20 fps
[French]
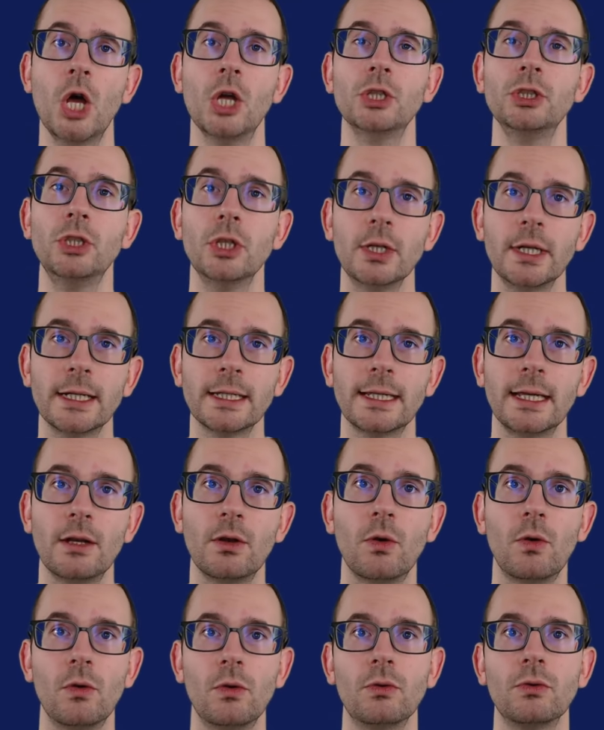dans laquelle
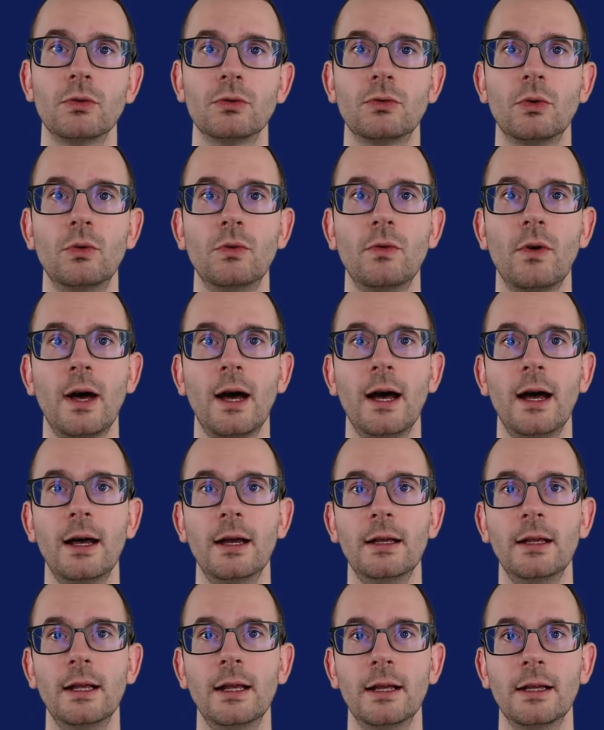on trouvera
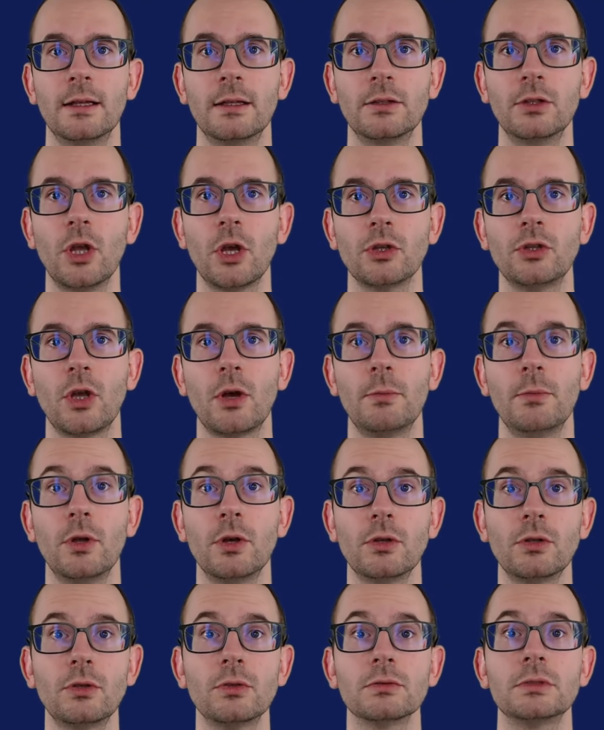un order
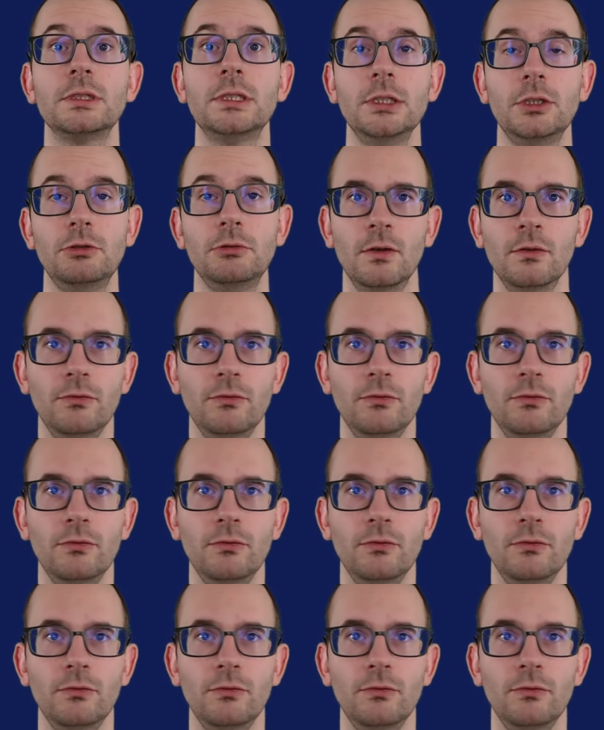block constitué.